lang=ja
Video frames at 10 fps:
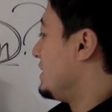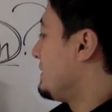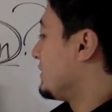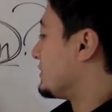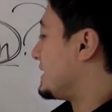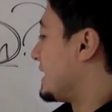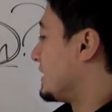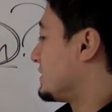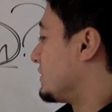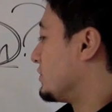今の生
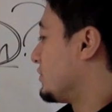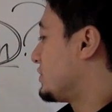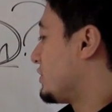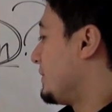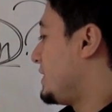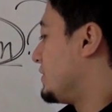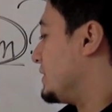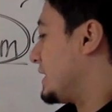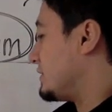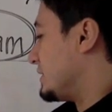活に落とし込めるよ
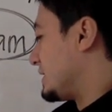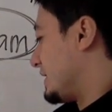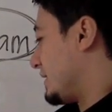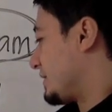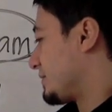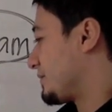うになるんですね。